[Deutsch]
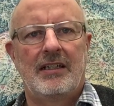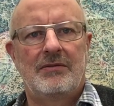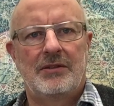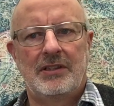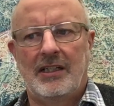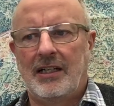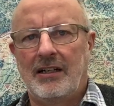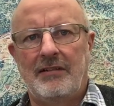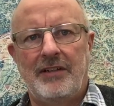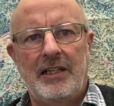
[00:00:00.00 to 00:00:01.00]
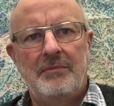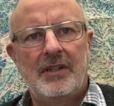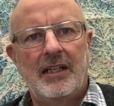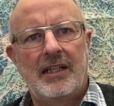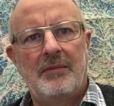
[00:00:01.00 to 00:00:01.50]
Es wurde auch ein
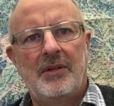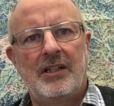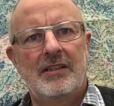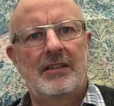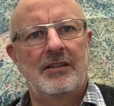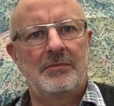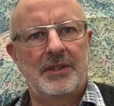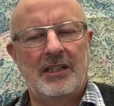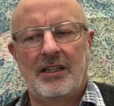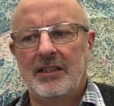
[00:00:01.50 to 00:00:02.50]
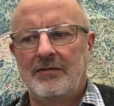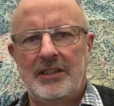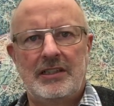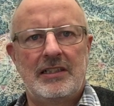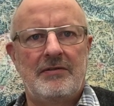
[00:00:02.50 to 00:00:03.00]
Film äh, gemacht über die Art, wie
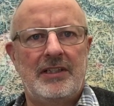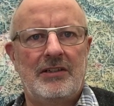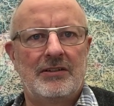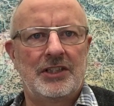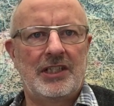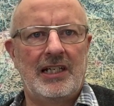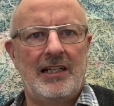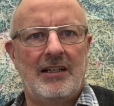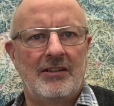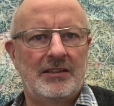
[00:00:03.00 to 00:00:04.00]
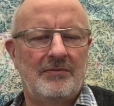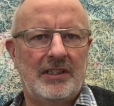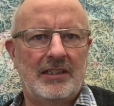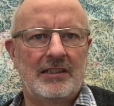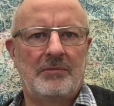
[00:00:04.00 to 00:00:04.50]
ich diese Videos erstelle. Langsam
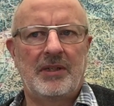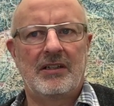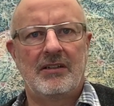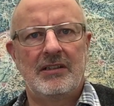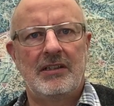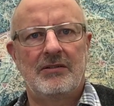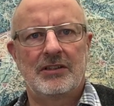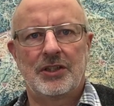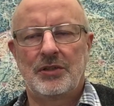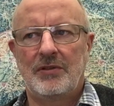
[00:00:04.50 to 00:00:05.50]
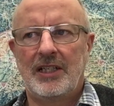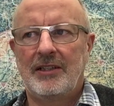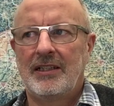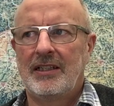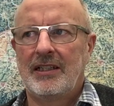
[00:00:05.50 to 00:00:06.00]
wird das auch bekannt in unserer
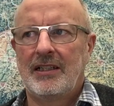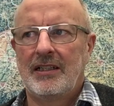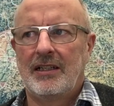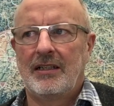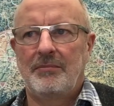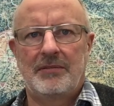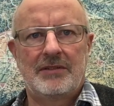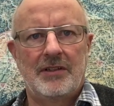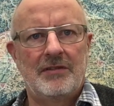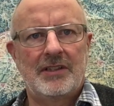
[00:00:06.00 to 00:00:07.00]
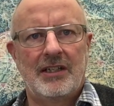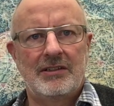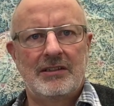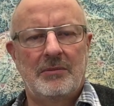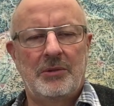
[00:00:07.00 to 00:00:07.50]
Schule. Im 12.000